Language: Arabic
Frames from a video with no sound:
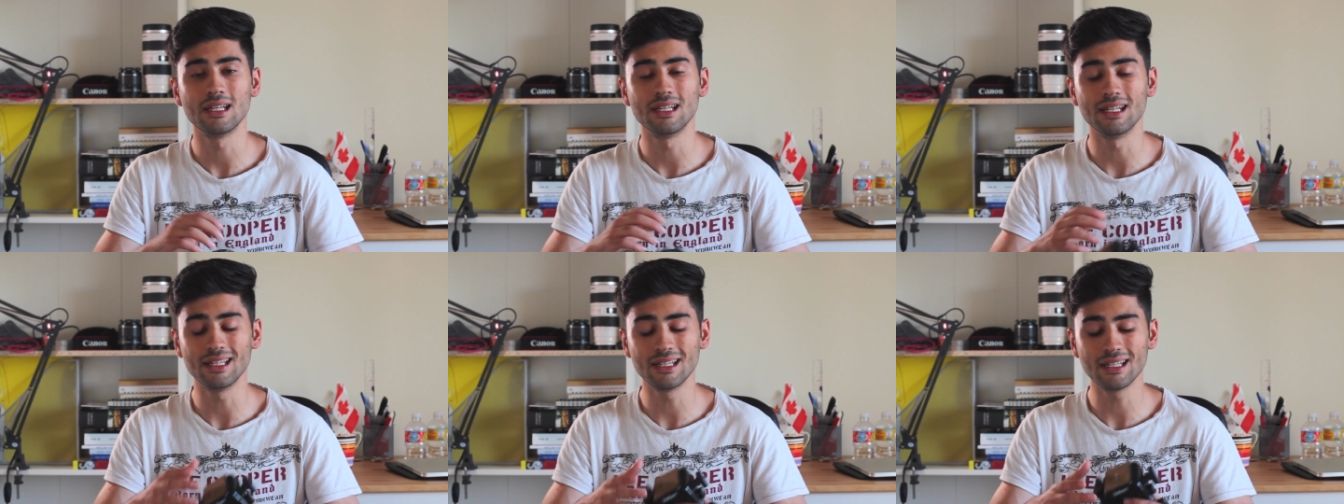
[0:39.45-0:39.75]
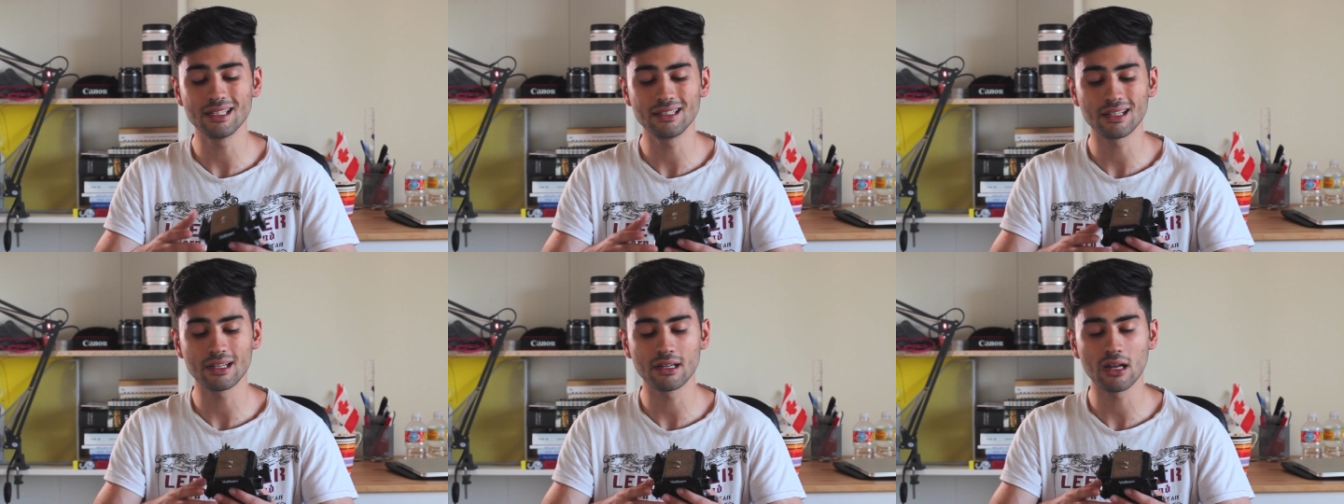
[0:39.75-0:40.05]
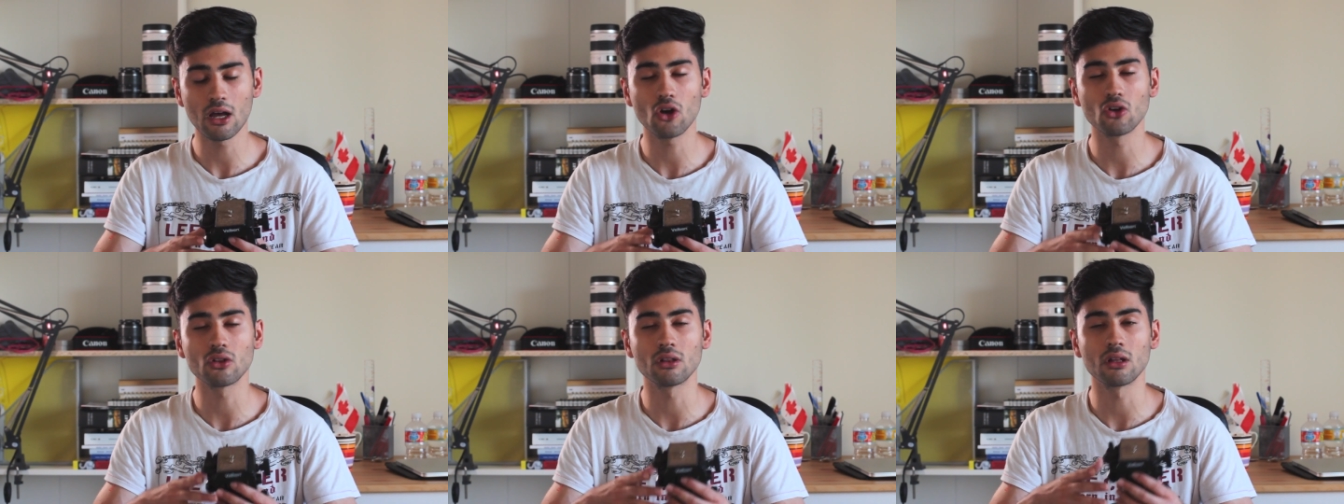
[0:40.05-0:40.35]
لنقدر
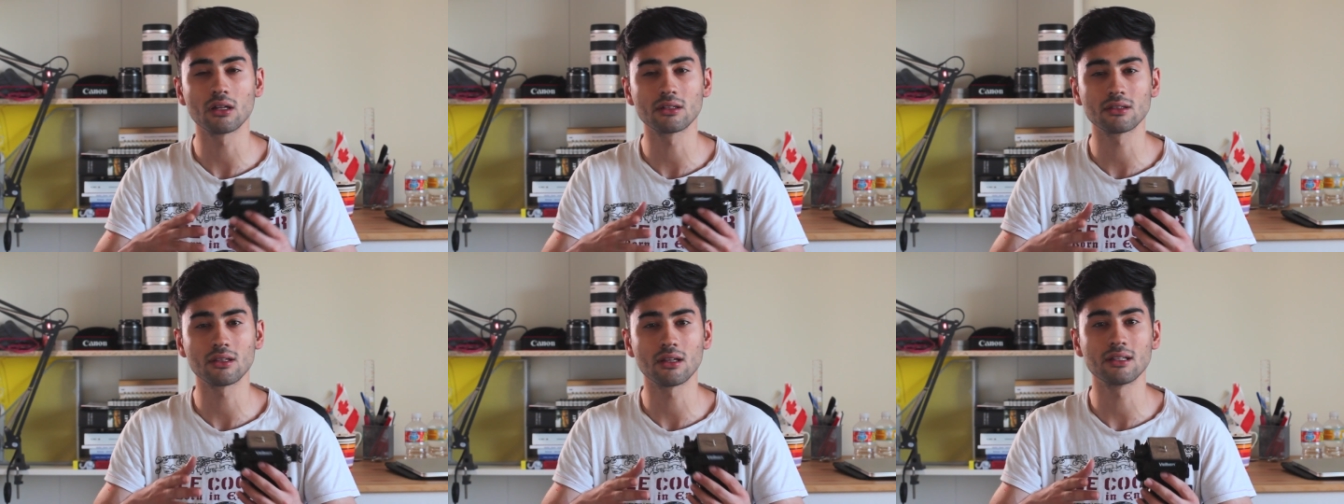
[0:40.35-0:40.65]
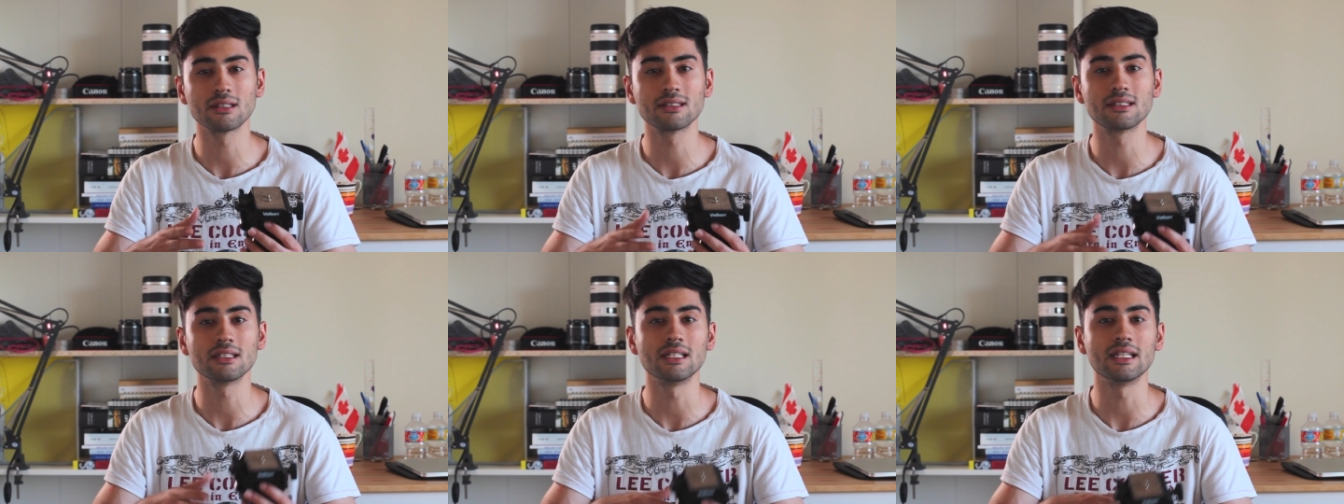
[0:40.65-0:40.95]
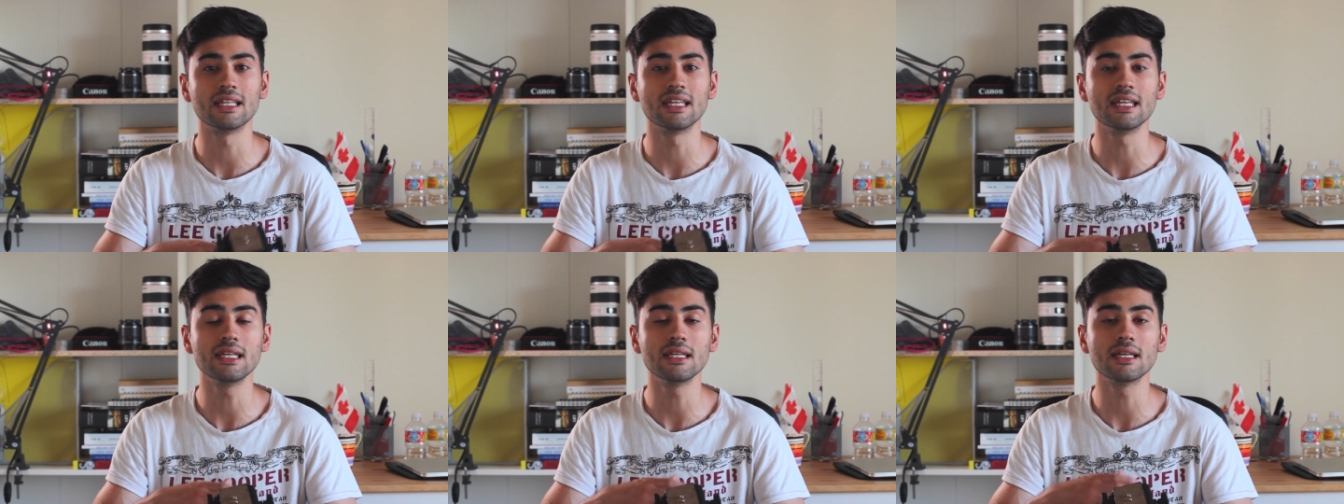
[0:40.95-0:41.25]
ناخذ لقطات
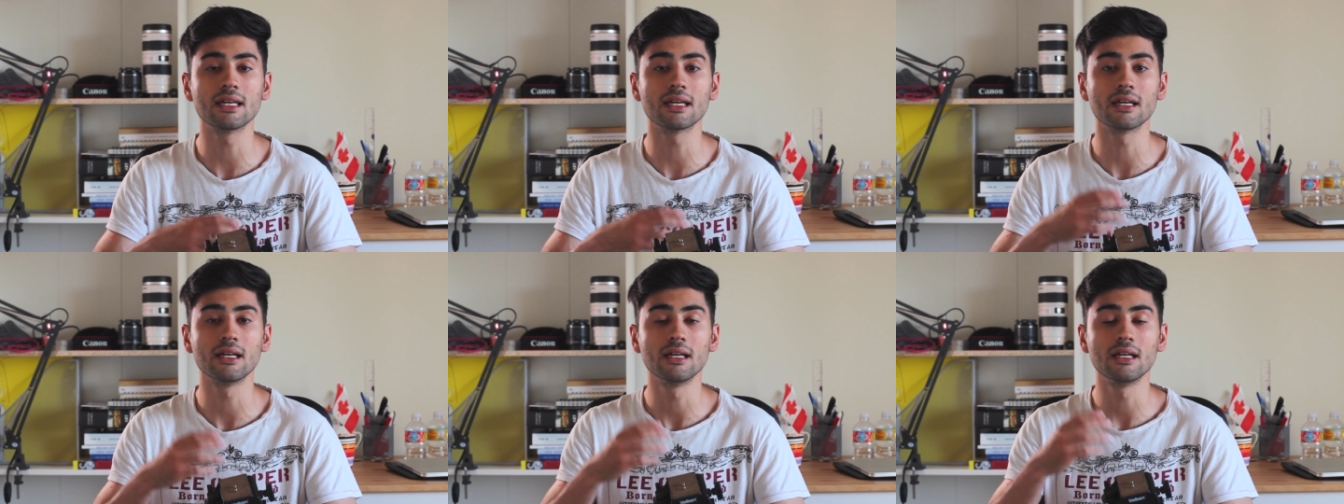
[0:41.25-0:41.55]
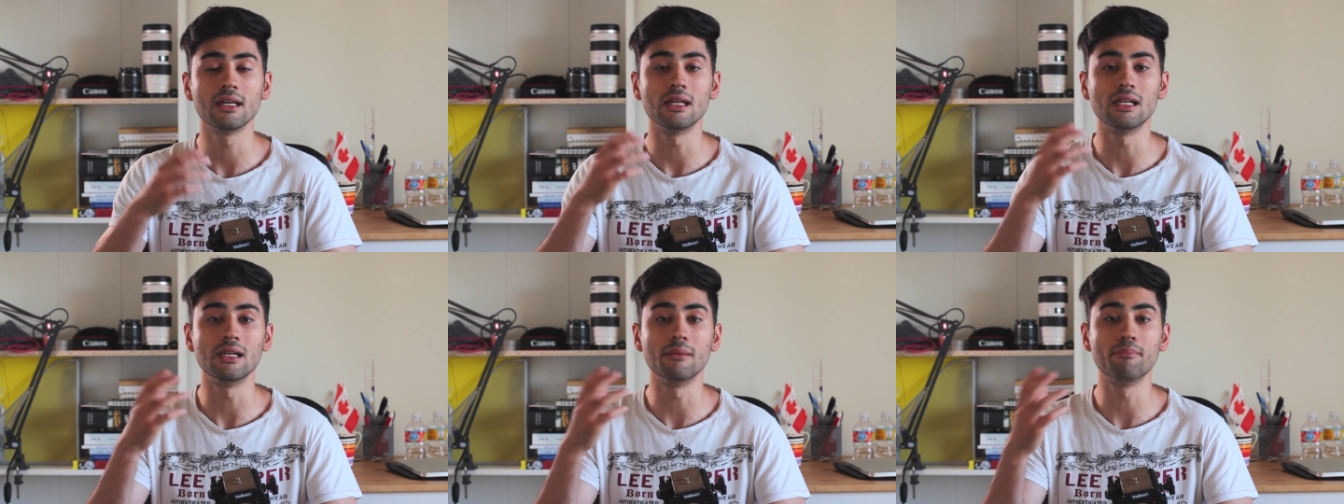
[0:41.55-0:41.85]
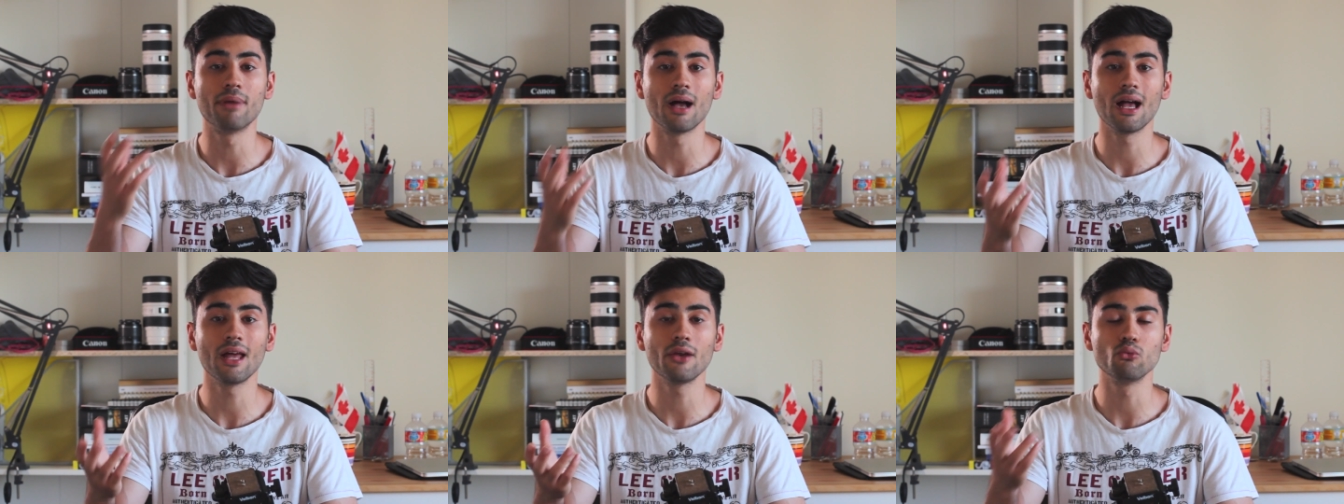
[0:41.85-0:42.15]
اللي هي
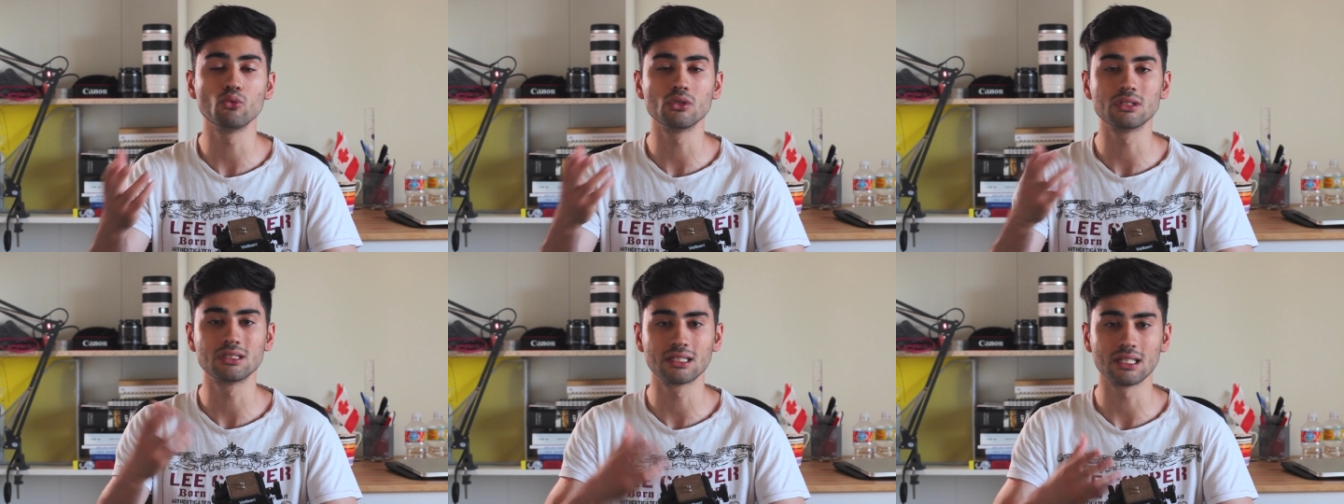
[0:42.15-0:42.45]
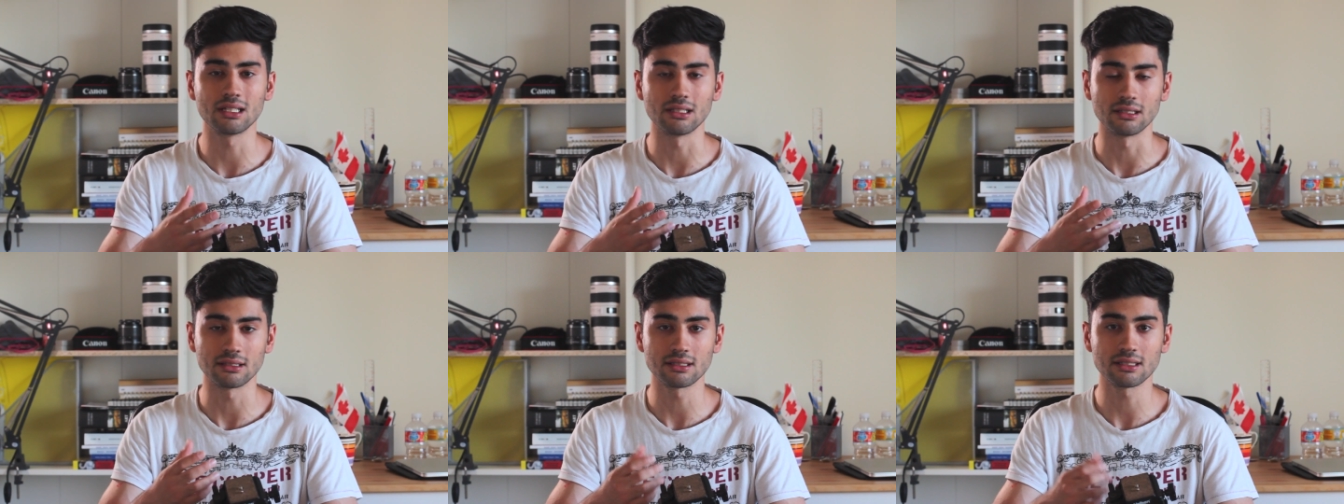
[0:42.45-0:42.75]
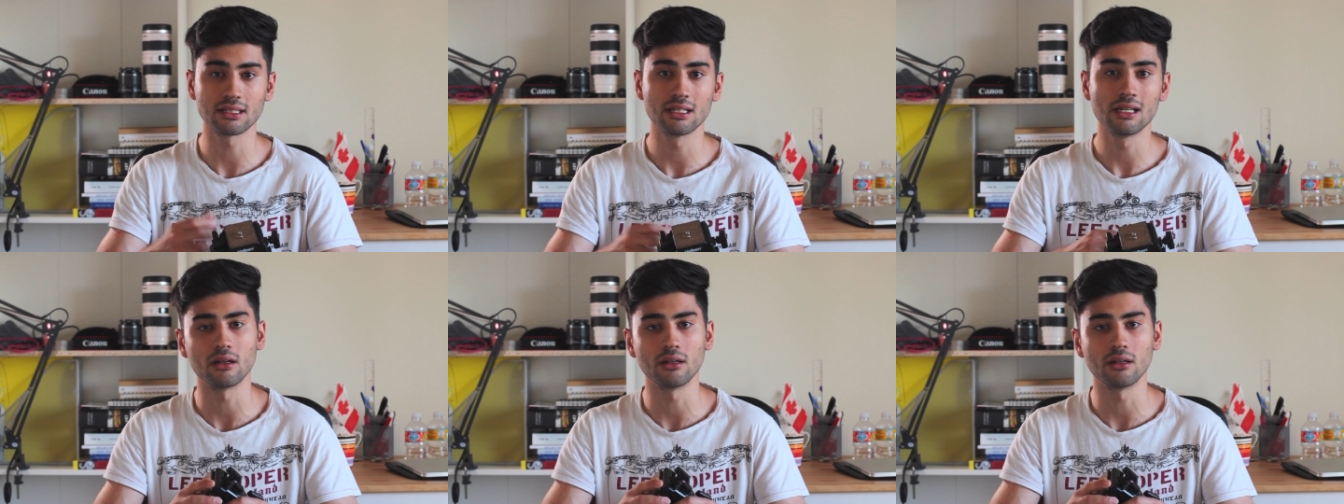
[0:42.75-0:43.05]
البان والتلت